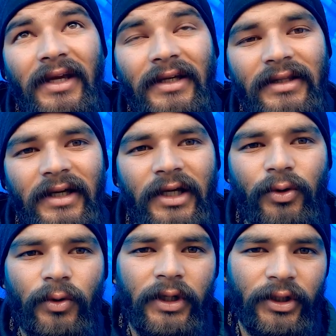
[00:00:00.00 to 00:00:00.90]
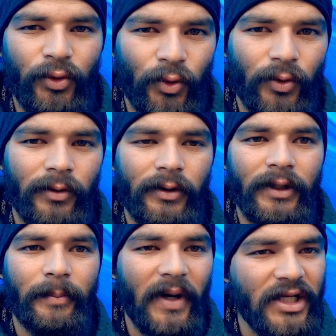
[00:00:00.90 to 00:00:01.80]
एक तारीख को गए दो को
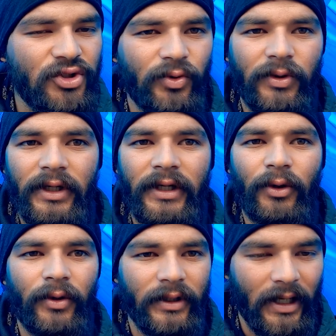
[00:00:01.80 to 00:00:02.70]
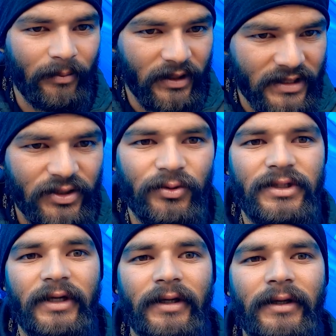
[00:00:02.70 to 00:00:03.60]
गए पाँच को गए और अब दस को
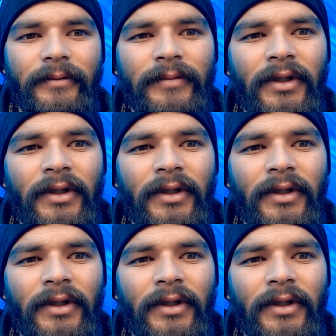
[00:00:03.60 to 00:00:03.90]
जाएंगे